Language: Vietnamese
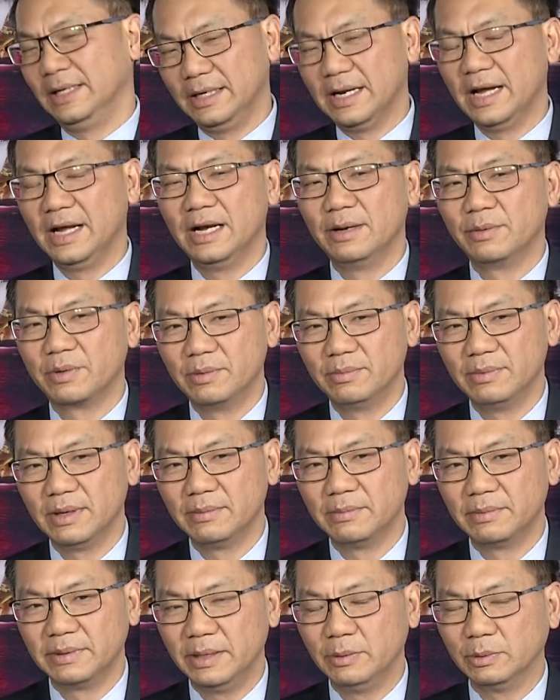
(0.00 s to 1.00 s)
thì đây là cũng là
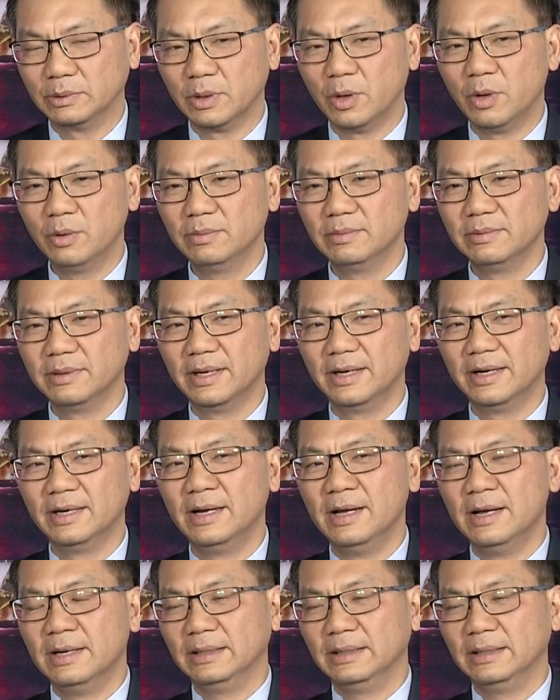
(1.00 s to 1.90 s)
một điều tốt ờ,